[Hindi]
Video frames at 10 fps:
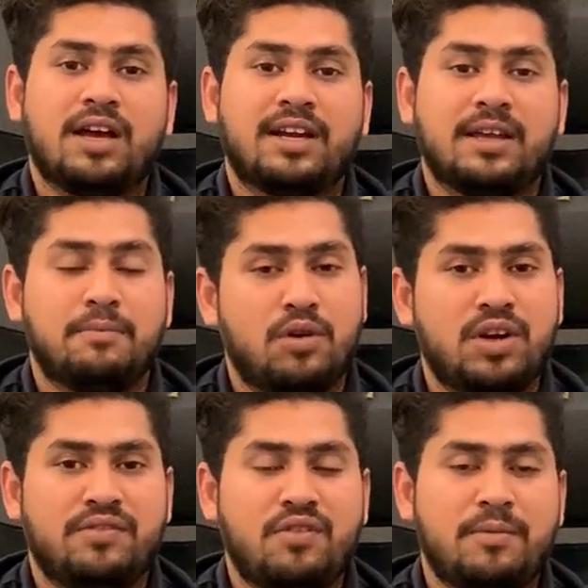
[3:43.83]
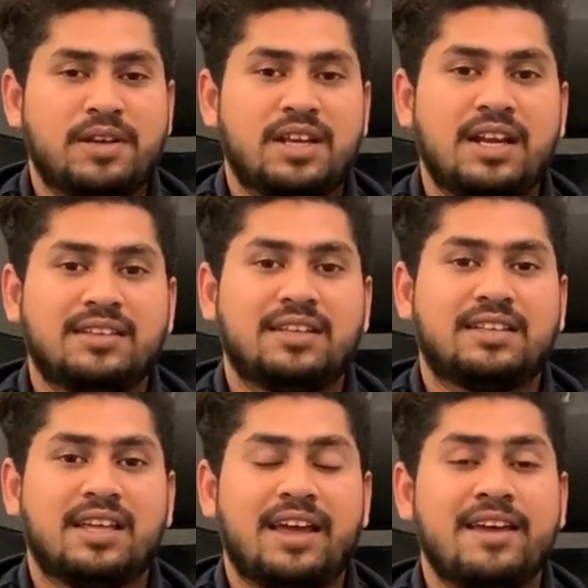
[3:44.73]
करके मोर इन्फॉर्मेशन ले
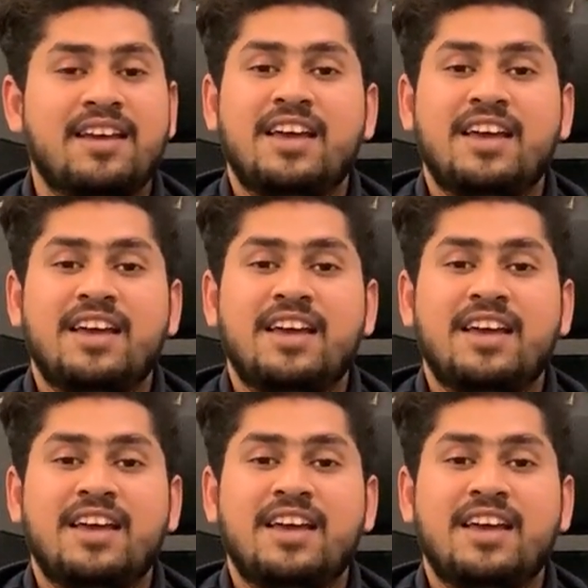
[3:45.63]
सकते हैं